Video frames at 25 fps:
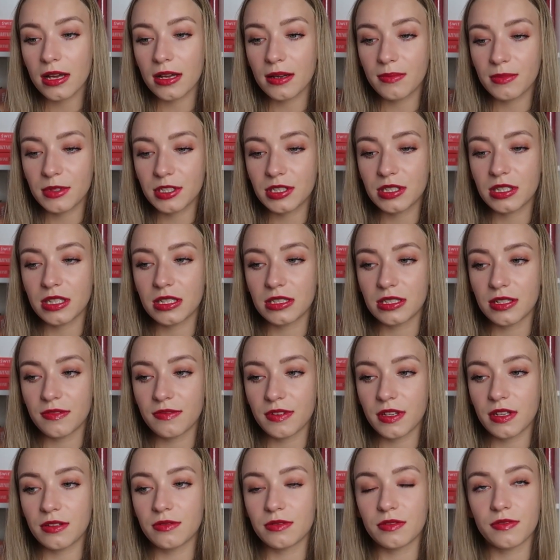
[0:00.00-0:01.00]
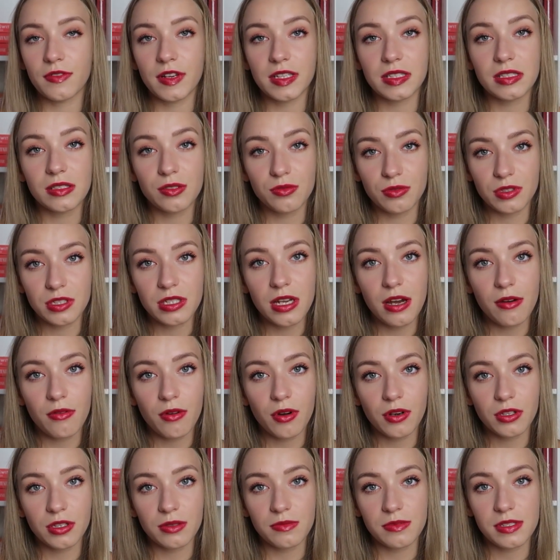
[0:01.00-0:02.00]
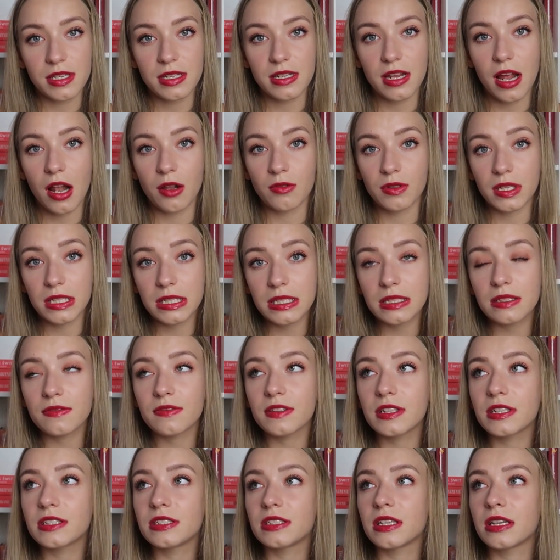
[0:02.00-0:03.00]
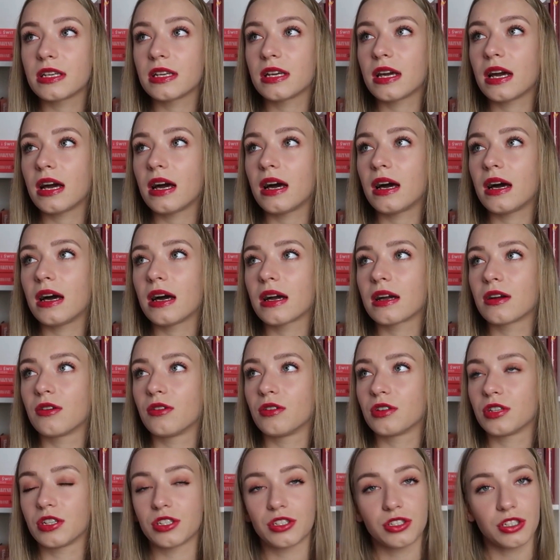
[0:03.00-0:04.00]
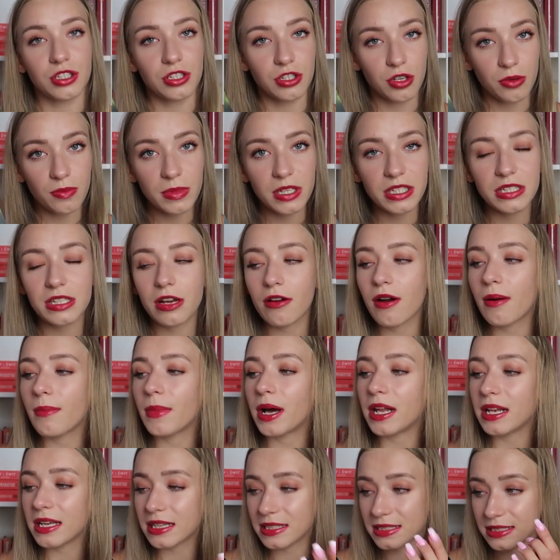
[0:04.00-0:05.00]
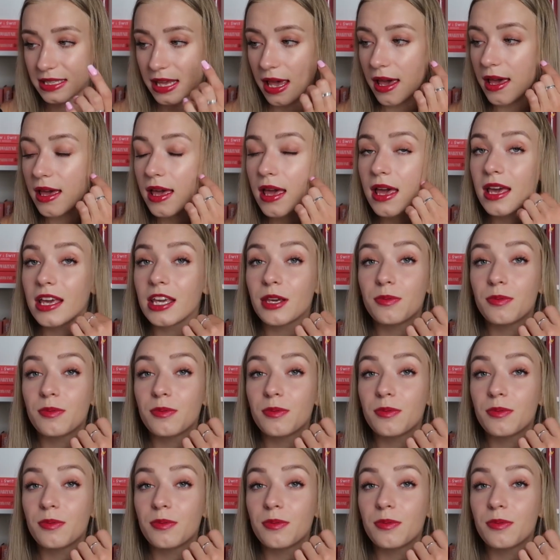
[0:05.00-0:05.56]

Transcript: E, myślę, że wielu z Was słyszało o tym serialu na Netflixie. Ja go jeszcze nie obejrzałam, ale chcę.